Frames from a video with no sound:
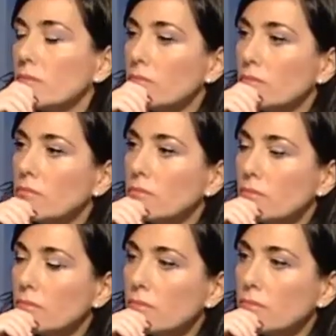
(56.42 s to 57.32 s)
che l'amianto
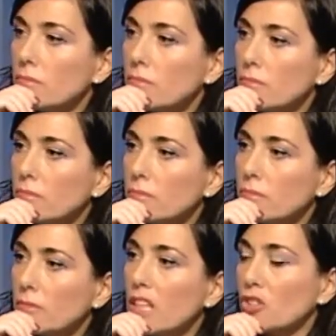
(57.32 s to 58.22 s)
è dappertutto,
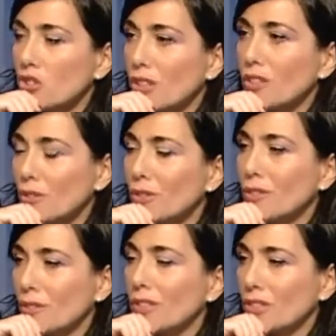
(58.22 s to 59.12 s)
eh, è certo, in
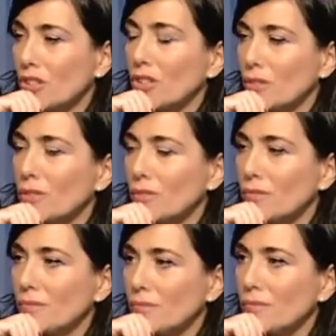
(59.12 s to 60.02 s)
tutte le città
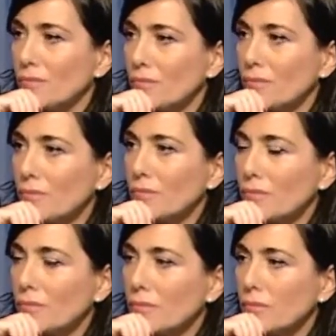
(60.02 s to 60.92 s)
del Piemonte,
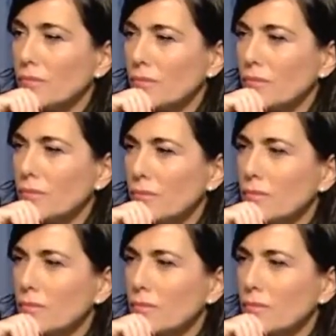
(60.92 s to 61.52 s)
è uno degli